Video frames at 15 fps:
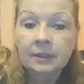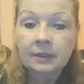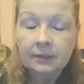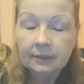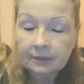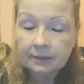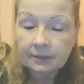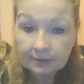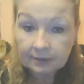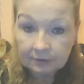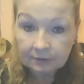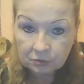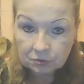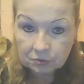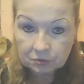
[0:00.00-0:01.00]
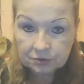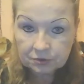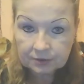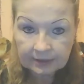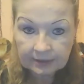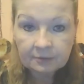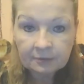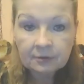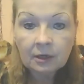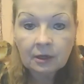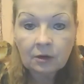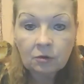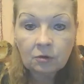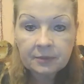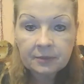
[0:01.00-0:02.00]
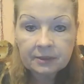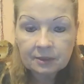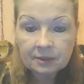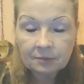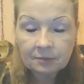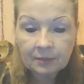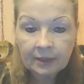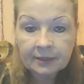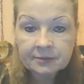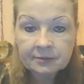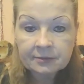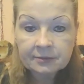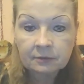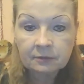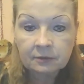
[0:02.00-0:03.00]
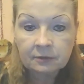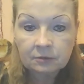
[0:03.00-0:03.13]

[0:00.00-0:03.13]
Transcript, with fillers: Ja, ich hänge Fotos dran, auch mit den Maßen.